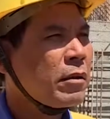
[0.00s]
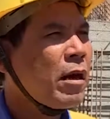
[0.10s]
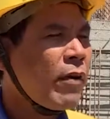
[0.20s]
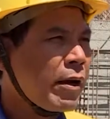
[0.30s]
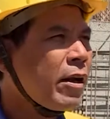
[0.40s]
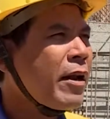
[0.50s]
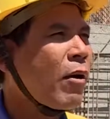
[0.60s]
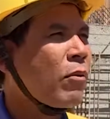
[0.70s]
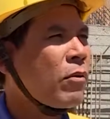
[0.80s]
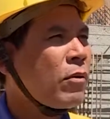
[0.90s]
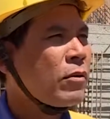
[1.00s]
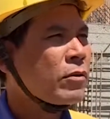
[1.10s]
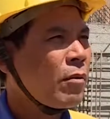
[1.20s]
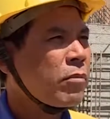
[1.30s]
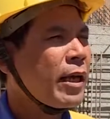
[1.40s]
đứng phải đứng đầu
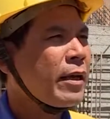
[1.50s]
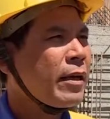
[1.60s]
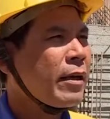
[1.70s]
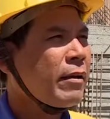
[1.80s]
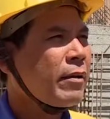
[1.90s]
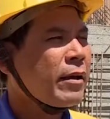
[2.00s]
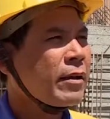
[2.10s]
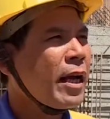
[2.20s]
trong cái, cái, cái, cái